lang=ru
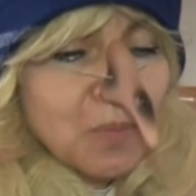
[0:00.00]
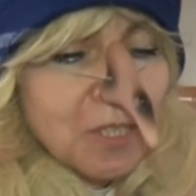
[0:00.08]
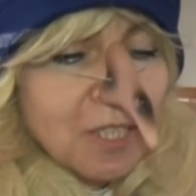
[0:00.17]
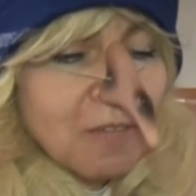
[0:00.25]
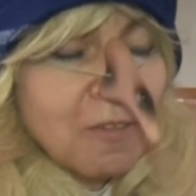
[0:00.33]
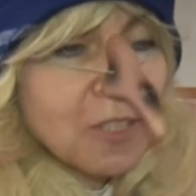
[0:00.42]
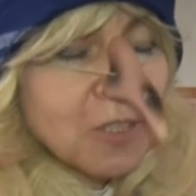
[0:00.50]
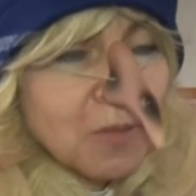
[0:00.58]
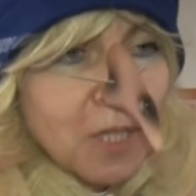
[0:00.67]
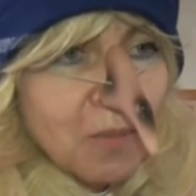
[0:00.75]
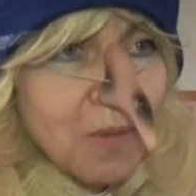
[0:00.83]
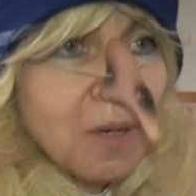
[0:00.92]
поздравляют
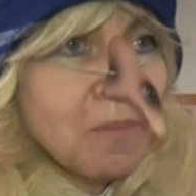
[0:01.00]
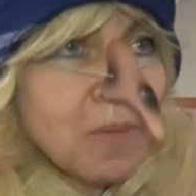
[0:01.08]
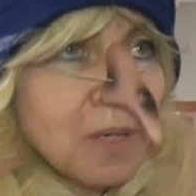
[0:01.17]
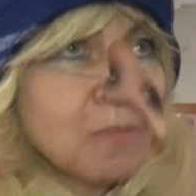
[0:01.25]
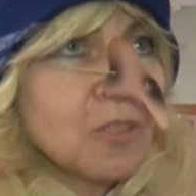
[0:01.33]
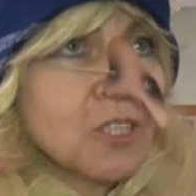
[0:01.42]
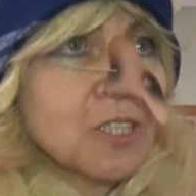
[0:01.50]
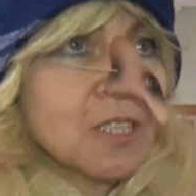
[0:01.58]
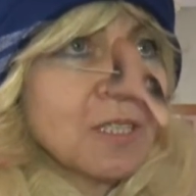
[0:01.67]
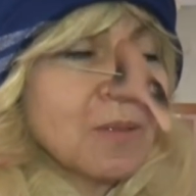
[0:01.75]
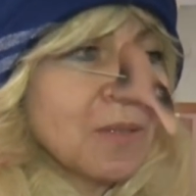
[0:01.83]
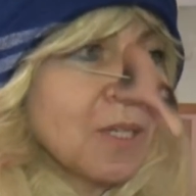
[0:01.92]
своих мам,
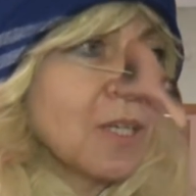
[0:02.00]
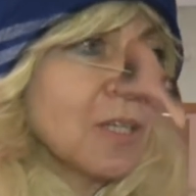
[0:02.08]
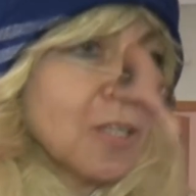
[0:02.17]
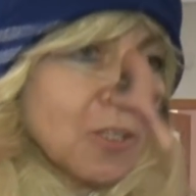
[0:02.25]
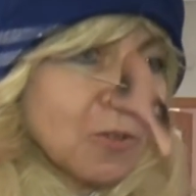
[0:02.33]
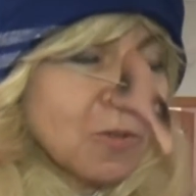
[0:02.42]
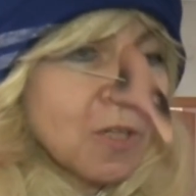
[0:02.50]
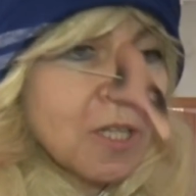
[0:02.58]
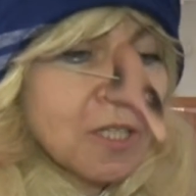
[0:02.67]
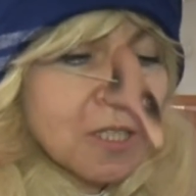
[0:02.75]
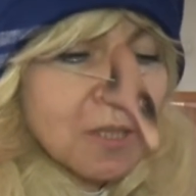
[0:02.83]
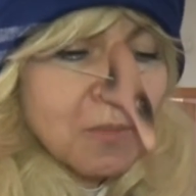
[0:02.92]
бабушек, готовят для
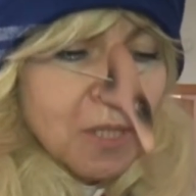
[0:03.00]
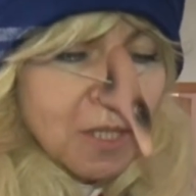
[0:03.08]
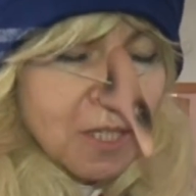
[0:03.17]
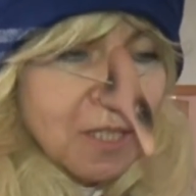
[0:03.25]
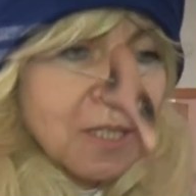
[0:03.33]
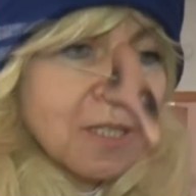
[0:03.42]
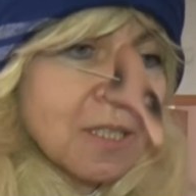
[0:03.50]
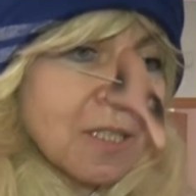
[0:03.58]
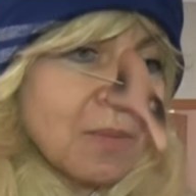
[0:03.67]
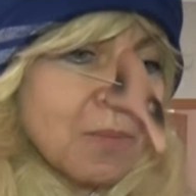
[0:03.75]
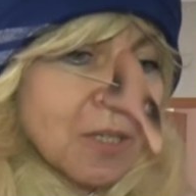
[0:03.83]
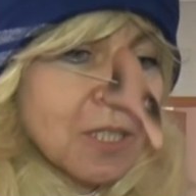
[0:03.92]
них номера,
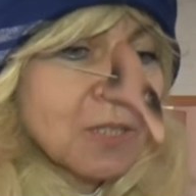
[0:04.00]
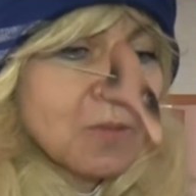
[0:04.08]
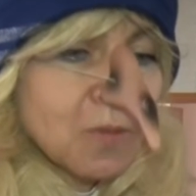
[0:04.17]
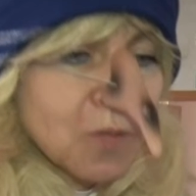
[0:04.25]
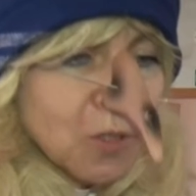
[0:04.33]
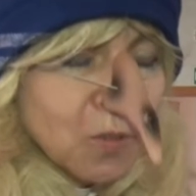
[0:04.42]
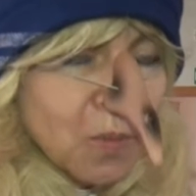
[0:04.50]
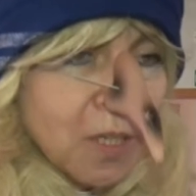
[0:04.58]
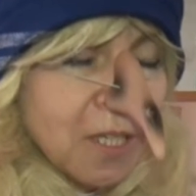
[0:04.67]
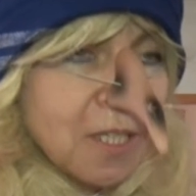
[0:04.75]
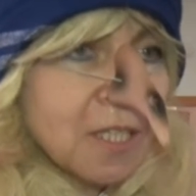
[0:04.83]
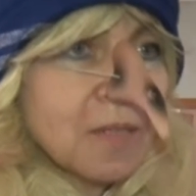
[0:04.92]
показывают
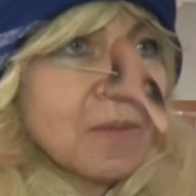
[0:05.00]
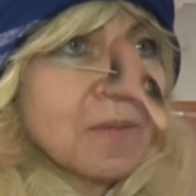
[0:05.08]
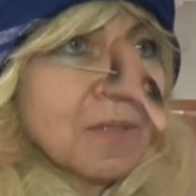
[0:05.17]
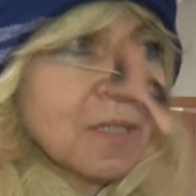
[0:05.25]
выступления.